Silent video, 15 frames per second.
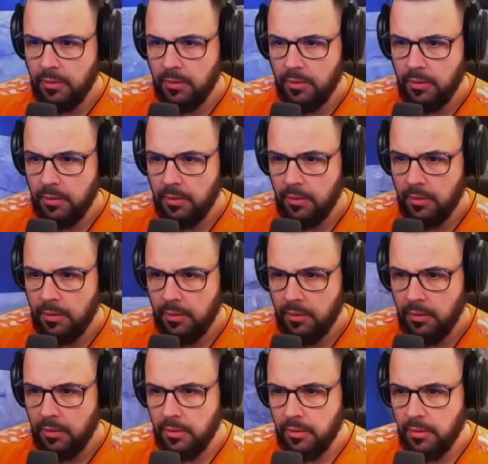Poi se
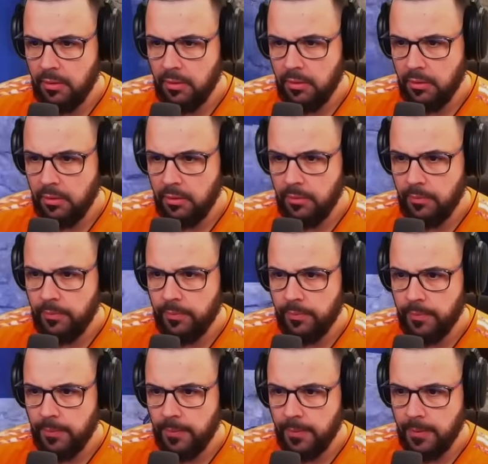killano...
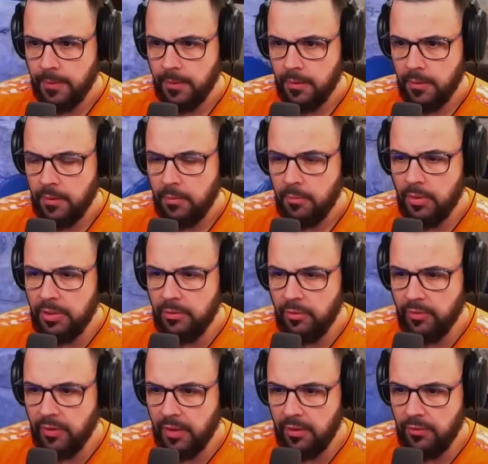CC per
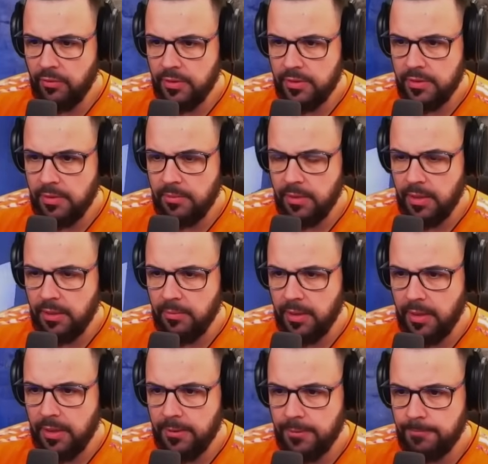lui, tanta roba, eh.
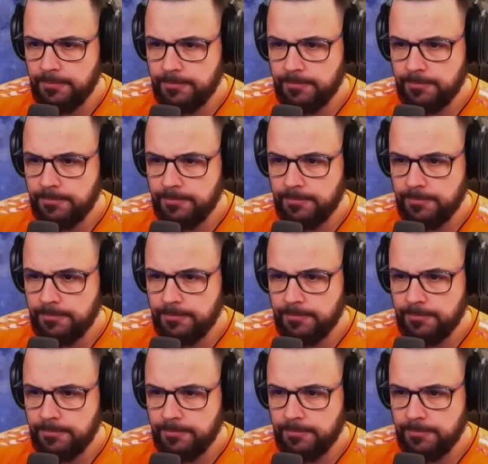Prima.